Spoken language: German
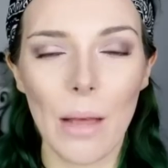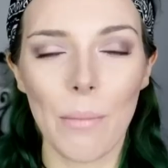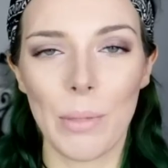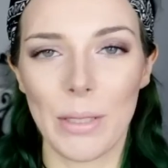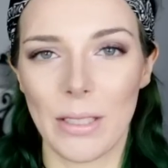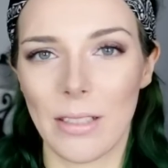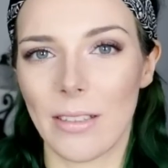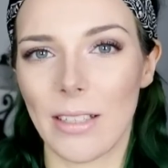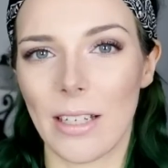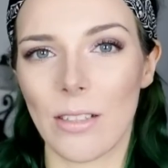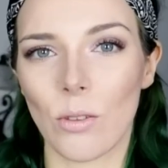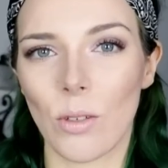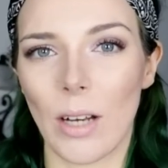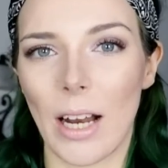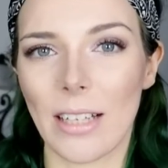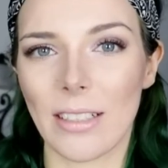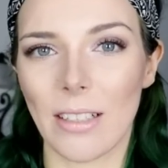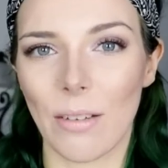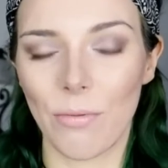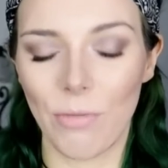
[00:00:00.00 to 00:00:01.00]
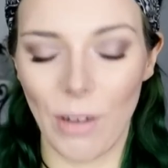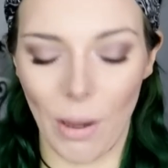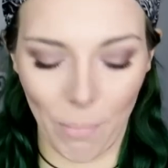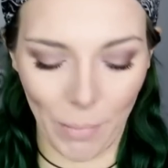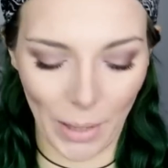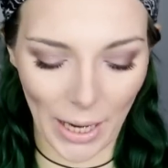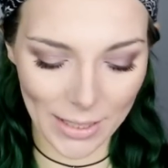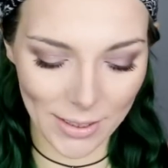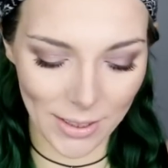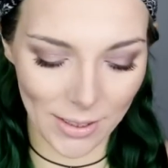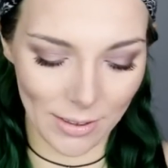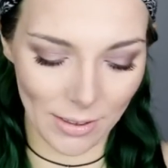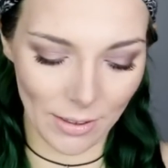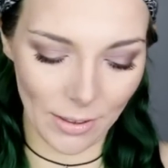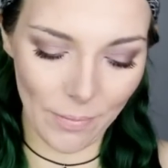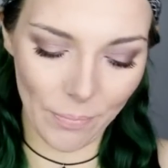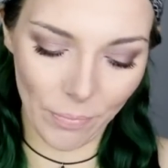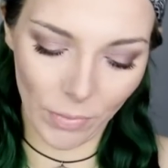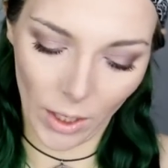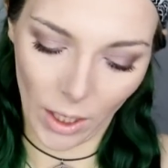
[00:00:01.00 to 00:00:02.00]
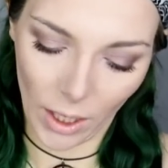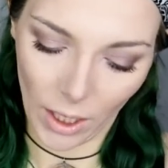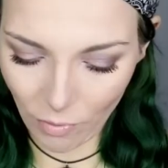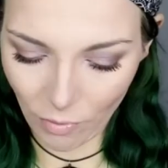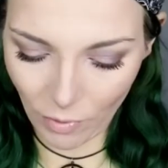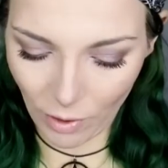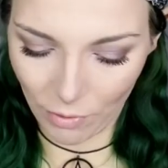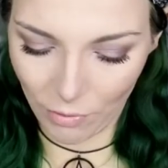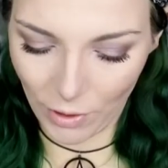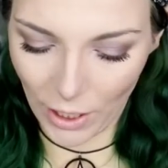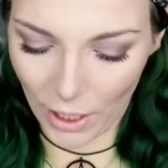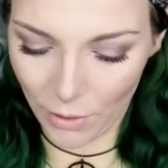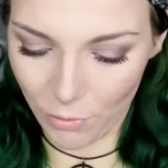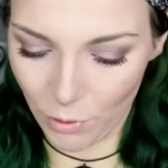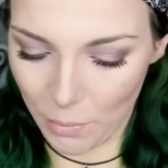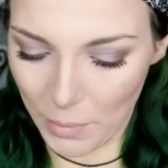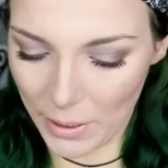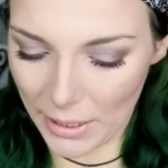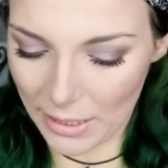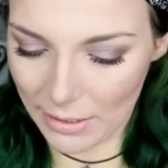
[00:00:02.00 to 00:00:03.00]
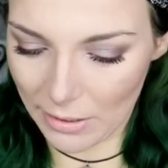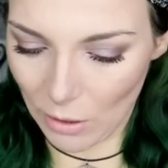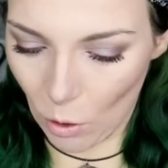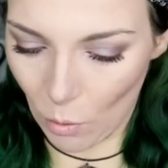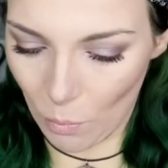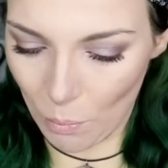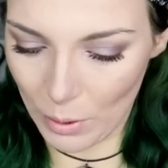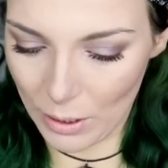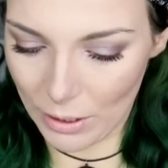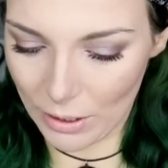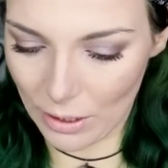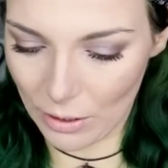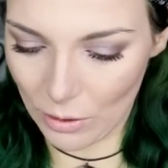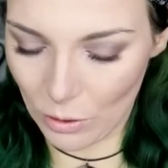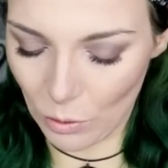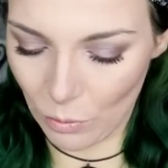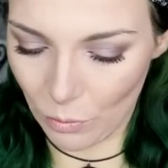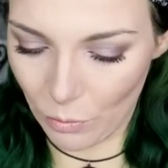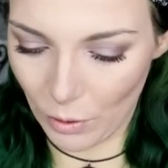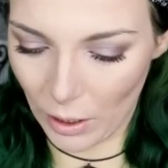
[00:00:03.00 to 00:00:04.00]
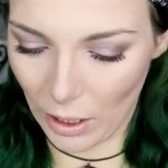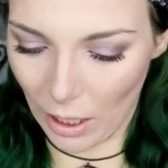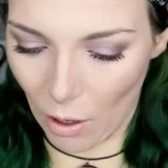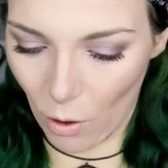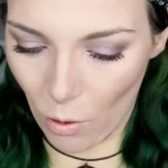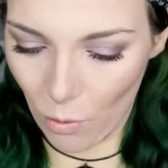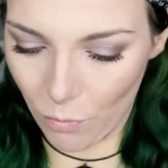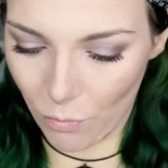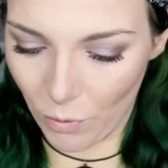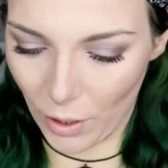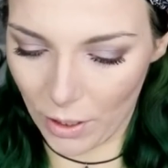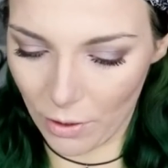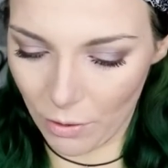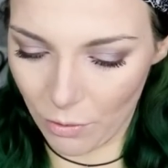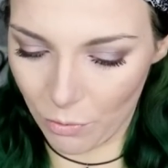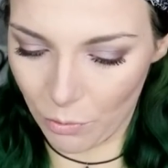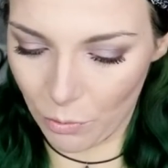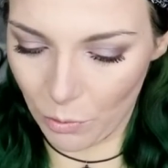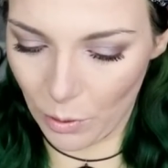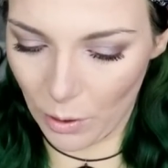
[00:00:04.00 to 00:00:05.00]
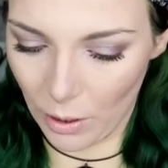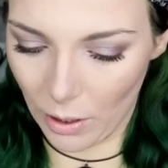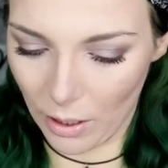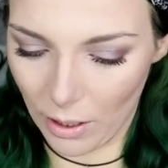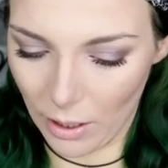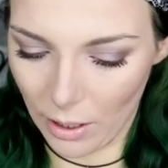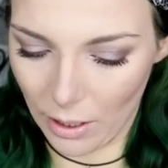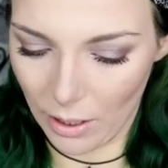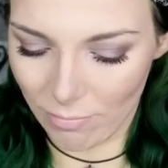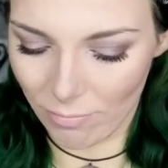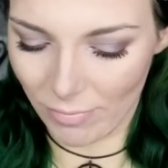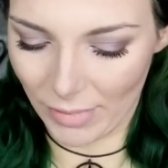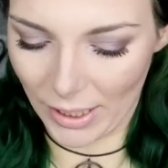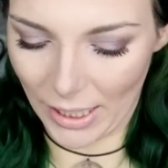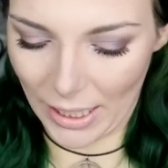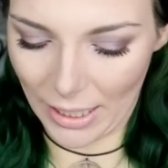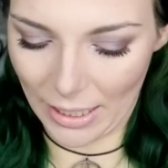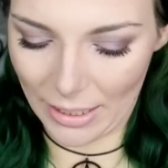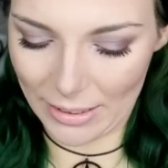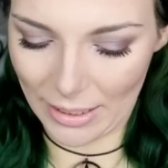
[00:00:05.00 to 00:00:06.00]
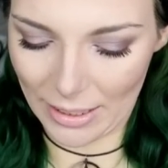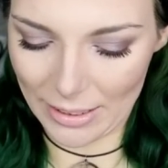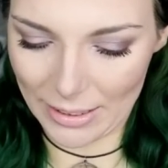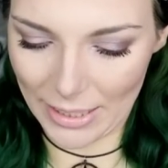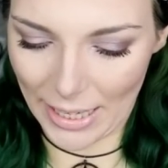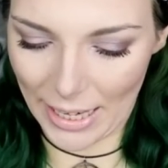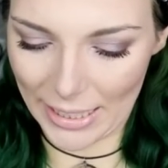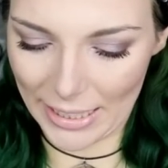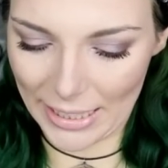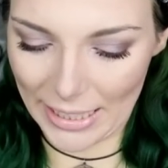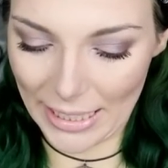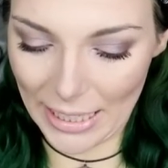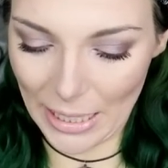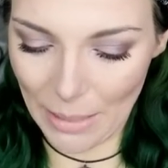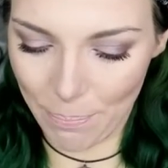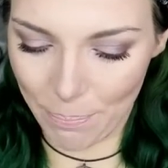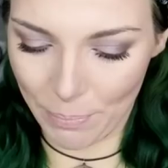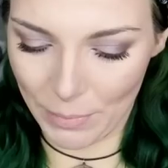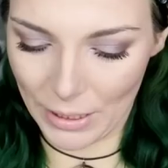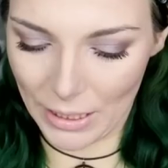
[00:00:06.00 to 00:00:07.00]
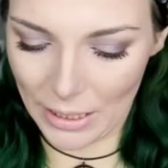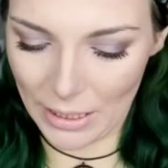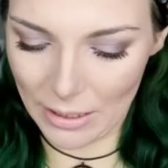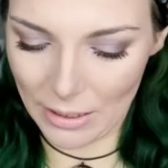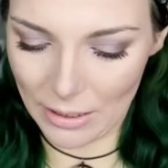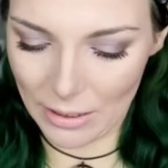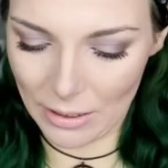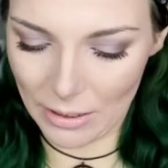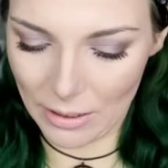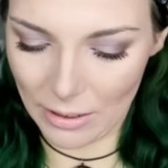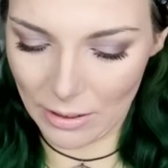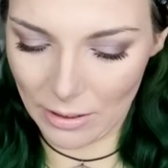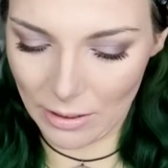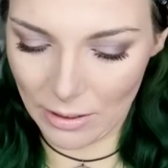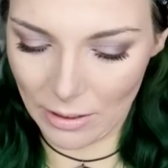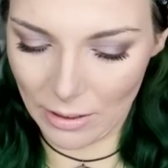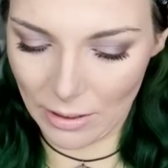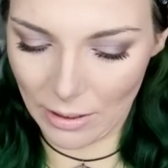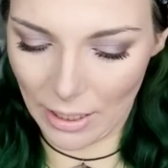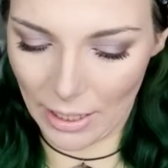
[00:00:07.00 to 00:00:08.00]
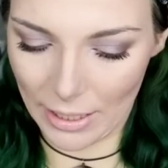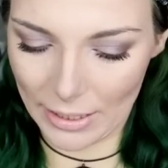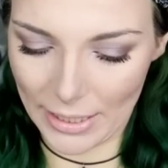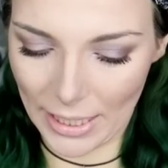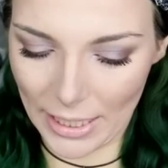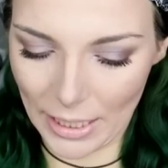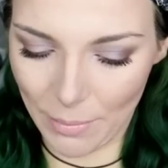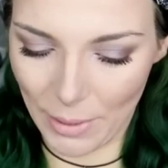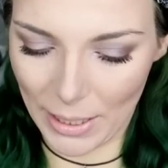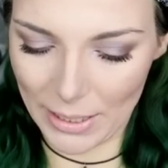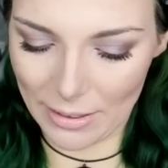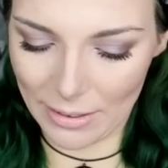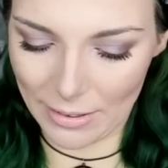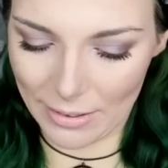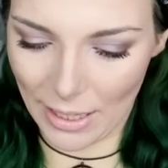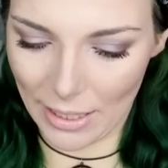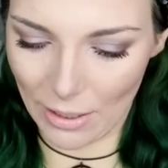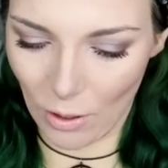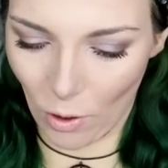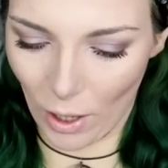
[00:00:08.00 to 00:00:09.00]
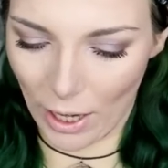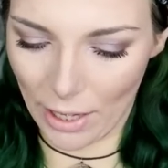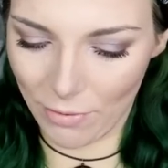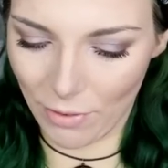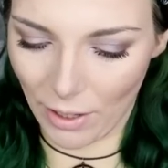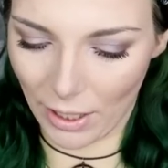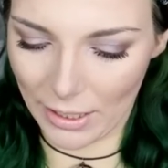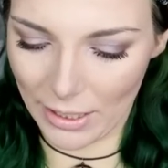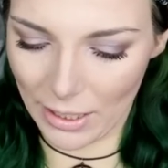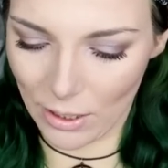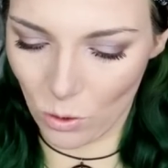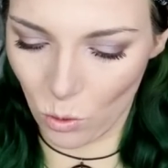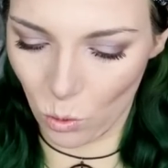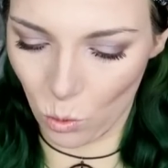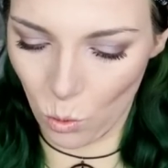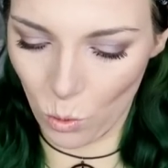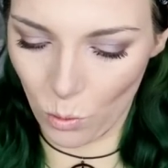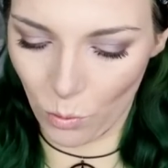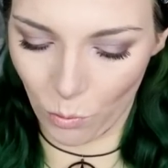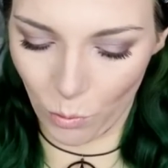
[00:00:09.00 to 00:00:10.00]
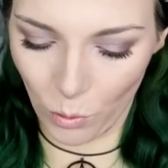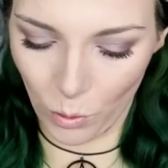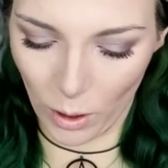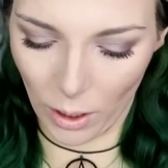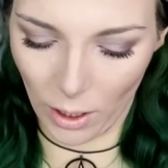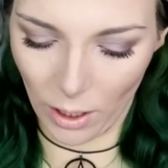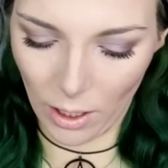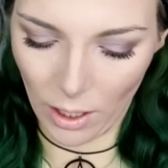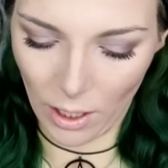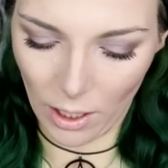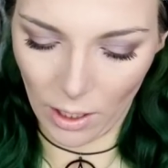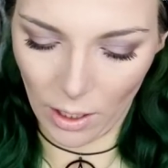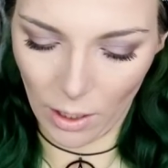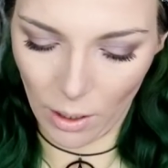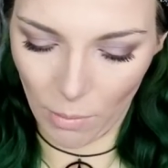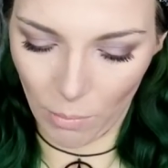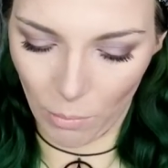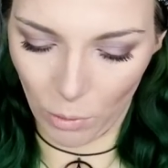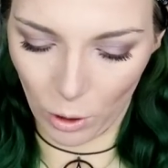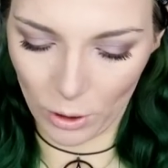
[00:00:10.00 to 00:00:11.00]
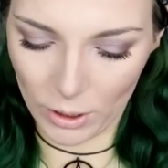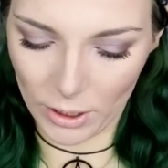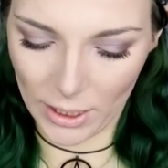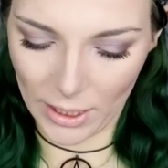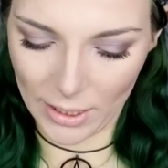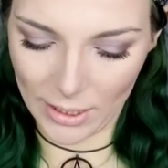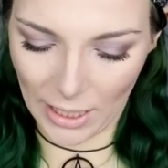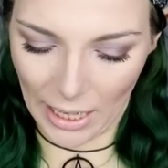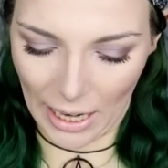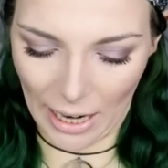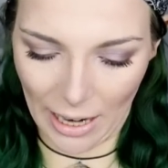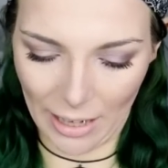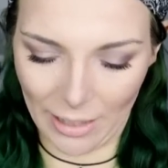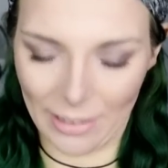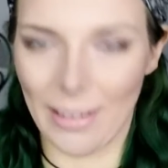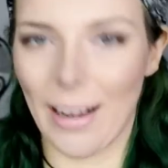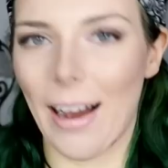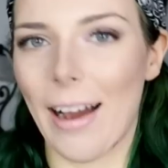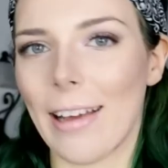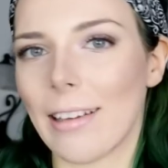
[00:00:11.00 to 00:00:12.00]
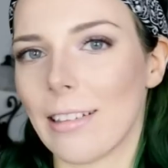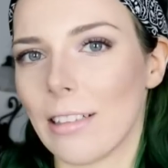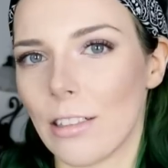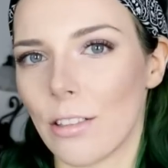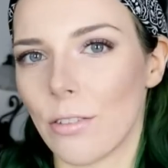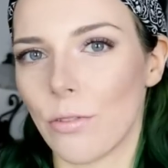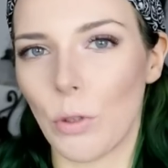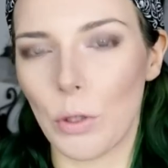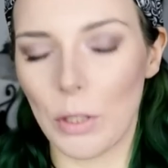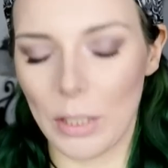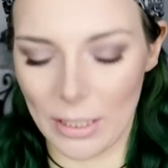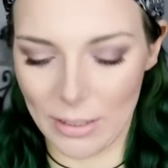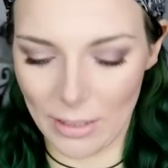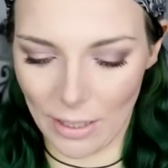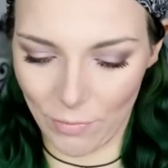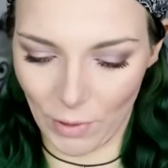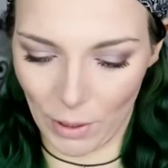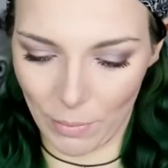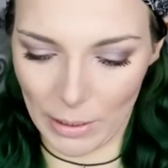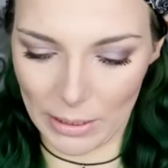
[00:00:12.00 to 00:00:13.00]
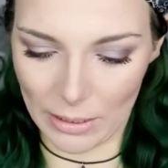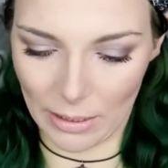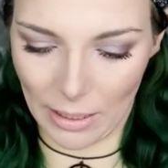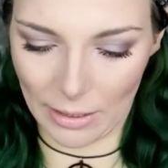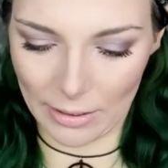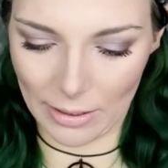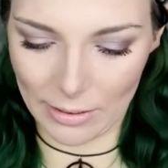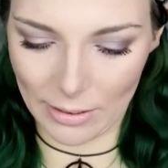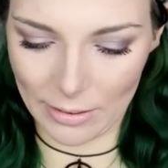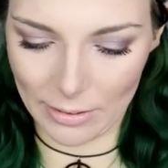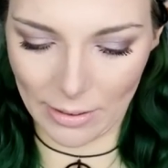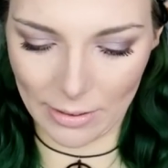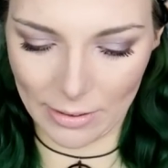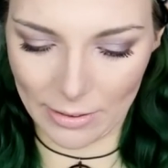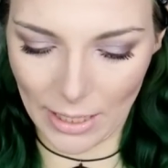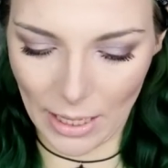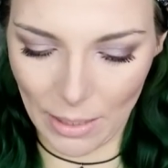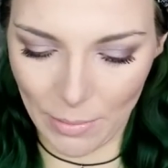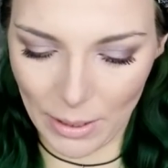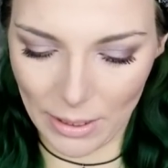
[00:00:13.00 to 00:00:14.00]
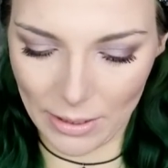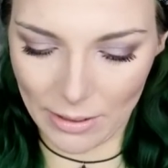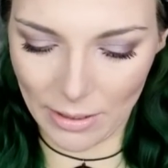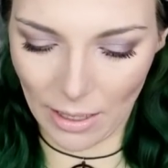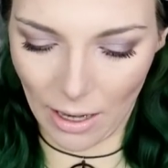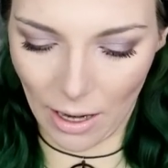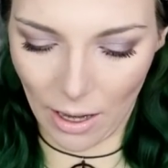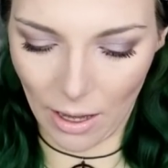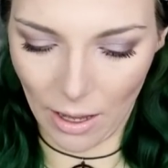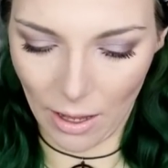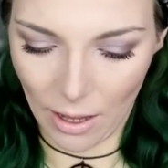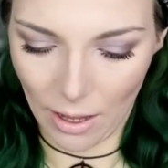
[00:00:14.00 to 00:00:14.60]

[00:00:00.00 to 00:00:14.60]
bis es dann so langsam verblasste wäre für mich jetzt auch ein bisschen zu viel Aufwand für ja, das Ergebnis. Ich denke mal, das ist halt auch einfach nicht so gut für blondierte Haare geeignet, würde ich jetzt einfach mal sagen. Das, dasselbe ist ja,